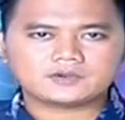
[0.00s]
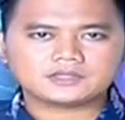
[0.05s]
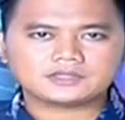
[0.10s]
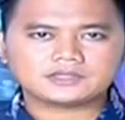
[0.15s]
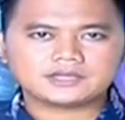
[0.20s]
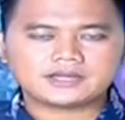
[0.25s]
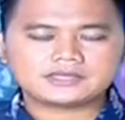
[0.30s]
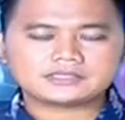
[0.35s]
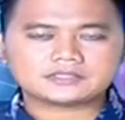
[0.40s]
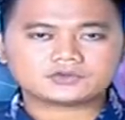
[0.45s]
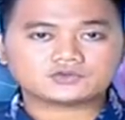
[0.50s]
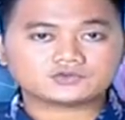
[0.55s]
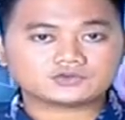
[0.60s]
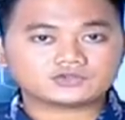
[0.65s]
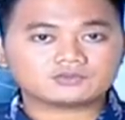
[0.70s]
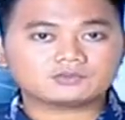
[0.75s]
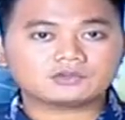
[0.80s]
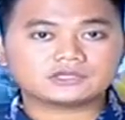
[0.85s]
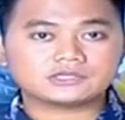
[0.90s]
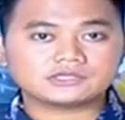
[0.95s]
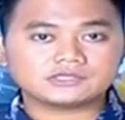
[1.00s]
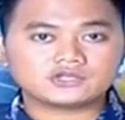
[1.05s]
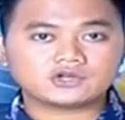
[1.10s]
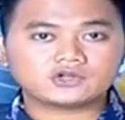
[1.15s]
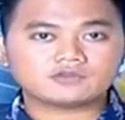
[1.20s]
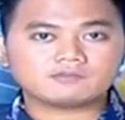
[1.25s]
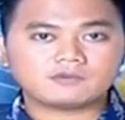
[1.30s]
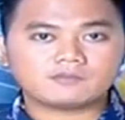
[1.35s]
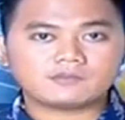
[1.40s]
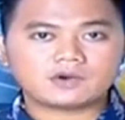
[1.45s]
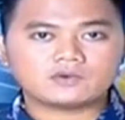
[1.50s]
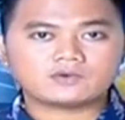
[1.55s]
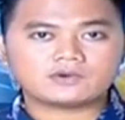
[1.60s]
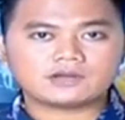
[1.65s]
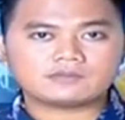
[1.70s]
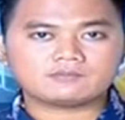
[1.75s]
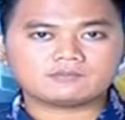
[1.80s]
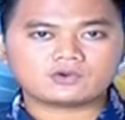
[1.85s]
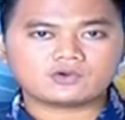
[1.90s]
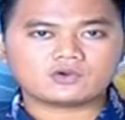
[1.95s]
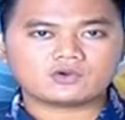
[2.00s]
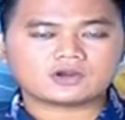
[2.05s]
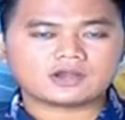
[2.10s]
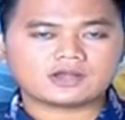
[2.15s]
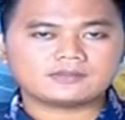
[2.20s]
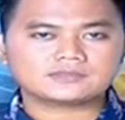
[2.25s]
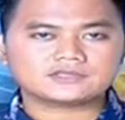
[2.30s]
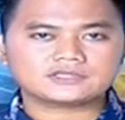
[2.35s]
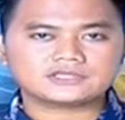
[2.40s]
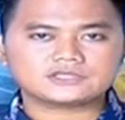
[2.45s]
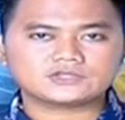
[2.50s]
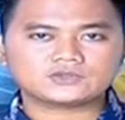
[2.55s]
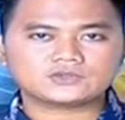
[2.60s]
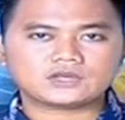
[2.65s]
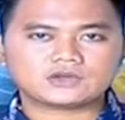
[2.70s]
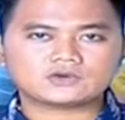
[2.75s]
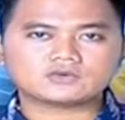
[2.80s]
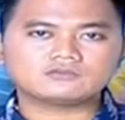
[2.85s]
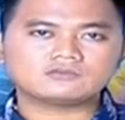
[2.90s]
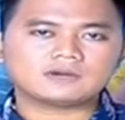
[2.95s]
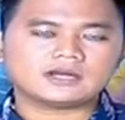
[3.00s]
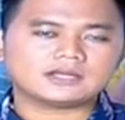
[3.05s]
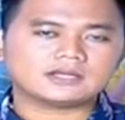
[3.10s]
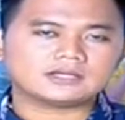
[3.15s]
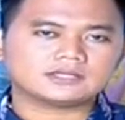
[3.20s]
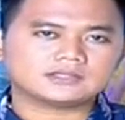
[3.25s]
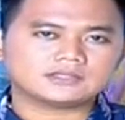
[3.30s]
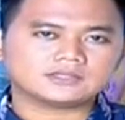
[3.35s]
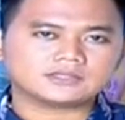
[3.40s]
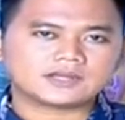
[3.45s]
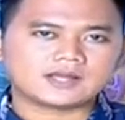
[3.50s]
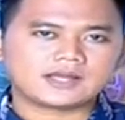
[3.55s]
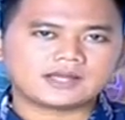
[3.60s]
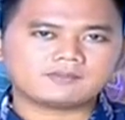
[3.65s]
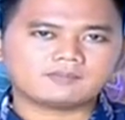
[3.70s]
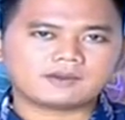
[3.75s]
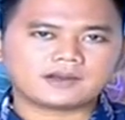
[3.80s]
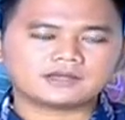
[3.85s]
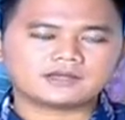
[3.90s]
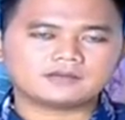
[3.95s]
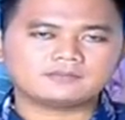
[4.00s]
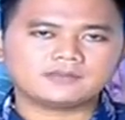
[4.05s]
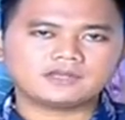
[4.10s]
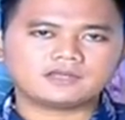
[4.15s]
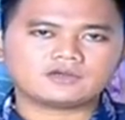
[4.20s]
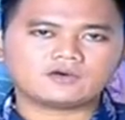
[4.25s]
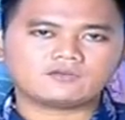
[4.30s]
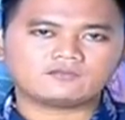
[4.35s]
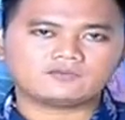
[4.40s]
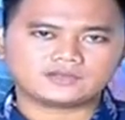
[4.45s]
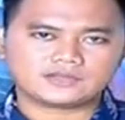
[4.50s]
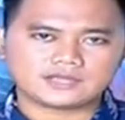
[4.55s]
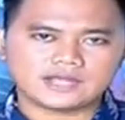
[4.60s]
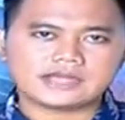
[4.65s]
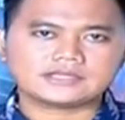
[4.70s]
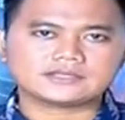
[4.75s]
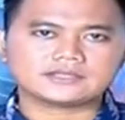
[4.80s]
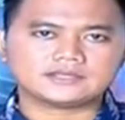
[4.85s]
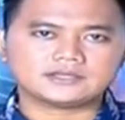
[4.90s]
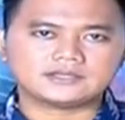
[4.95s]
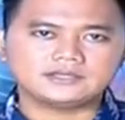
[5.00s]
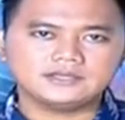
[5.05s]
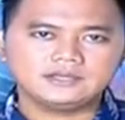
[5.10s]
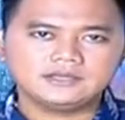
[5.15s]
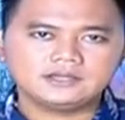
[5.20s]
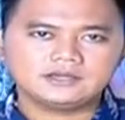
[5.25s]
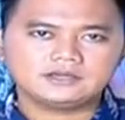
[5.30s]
pemerintah terus menggenjot pembangunan program sejuta rumah di tengah pandemi COVID-19.